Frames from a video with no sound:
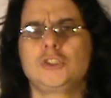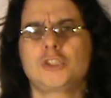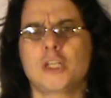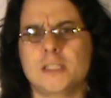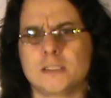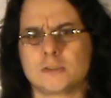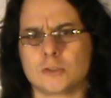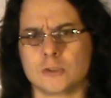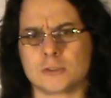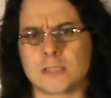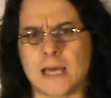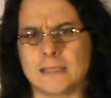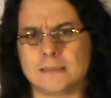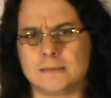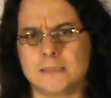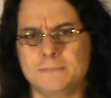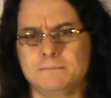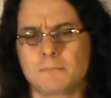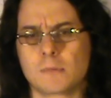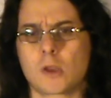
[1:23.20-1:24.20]
Ce ne sono
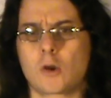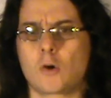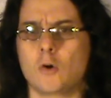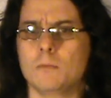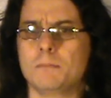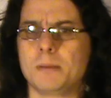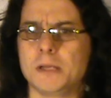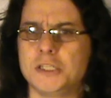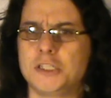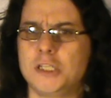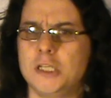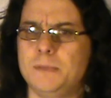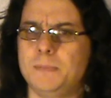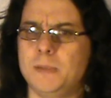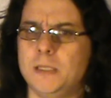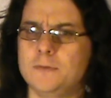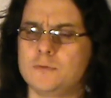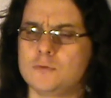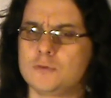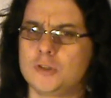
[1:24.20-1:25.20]
tante, con
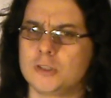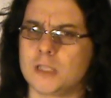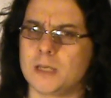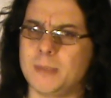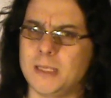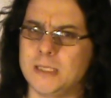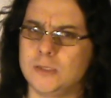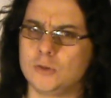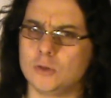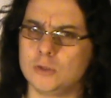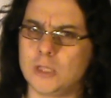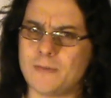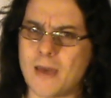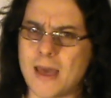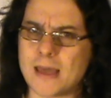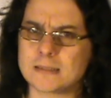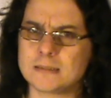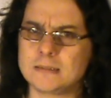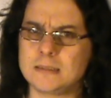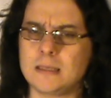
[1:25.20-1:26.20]
principi di funzionamento
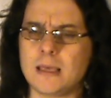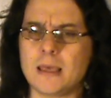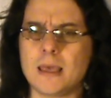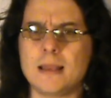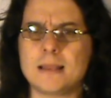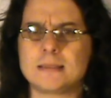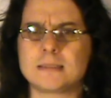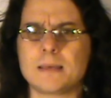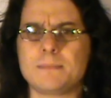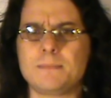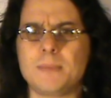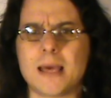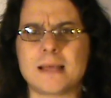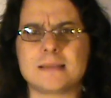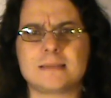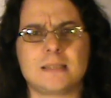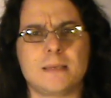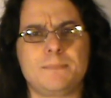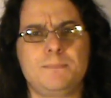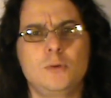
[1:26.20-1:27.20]
diversi e le
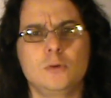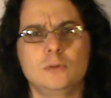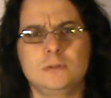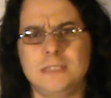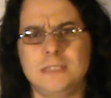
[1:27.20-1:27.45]
sembianze più